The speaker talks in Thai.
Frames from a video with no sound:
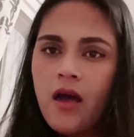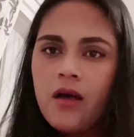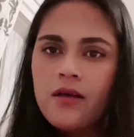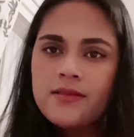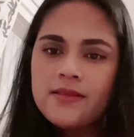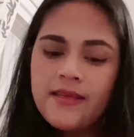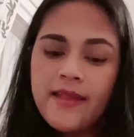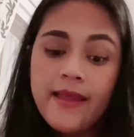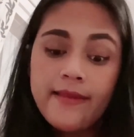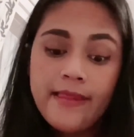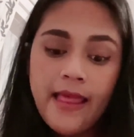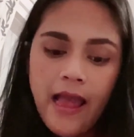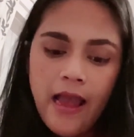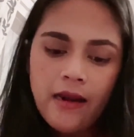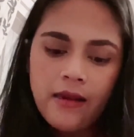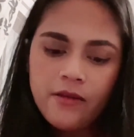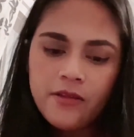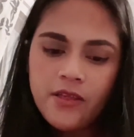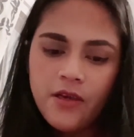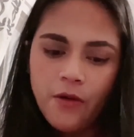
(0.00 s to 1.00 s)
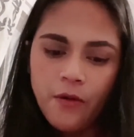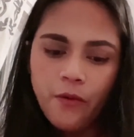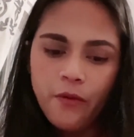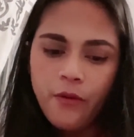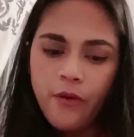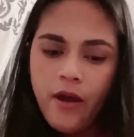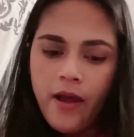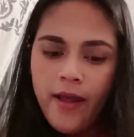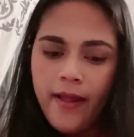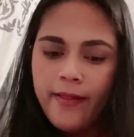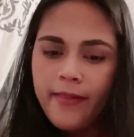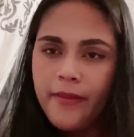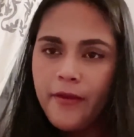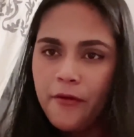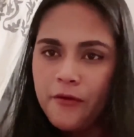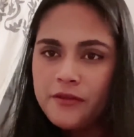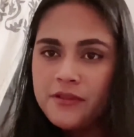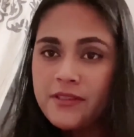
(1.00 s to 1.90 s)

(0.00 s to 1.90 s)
เสียตังค์แล้วเดี๋ยวเดี๋ยว